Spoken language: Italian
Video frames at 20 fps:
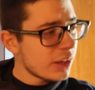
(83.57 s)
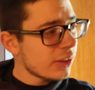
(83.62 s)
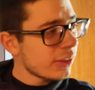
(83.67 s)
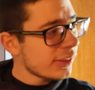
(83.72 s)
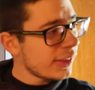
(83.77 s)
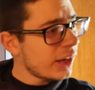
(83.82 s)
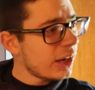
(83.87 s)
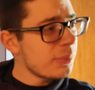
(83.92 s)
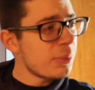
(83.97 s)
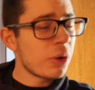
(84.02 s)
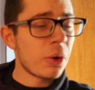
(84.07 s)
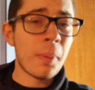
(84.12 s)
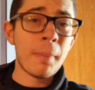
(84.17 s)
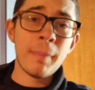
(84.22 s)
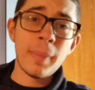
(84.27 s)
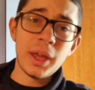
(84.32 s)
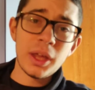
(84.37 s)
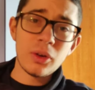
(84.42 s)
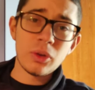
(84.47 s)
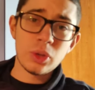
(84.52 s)
sarebbero
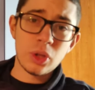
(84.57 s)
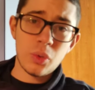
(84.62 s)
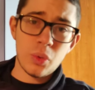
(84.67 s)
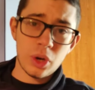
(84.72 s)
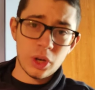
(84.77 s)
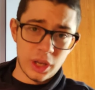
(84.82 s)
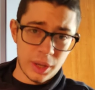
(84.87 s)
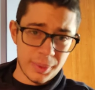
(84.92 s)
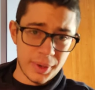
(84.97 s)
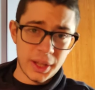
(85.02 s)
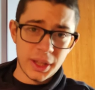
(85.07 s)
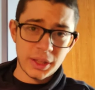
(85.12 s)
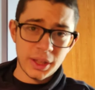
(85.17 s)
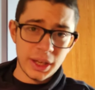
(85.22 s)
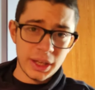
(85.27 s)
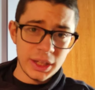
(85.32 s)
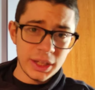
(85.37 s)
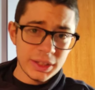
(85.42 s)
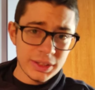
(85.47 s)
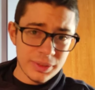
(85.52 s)
meno di quel che prende
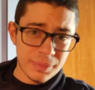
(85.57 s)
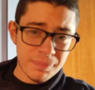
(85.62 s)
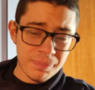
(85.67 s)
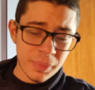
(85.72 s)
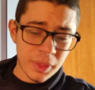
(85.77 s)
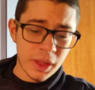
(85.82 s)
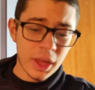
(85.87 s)
Delict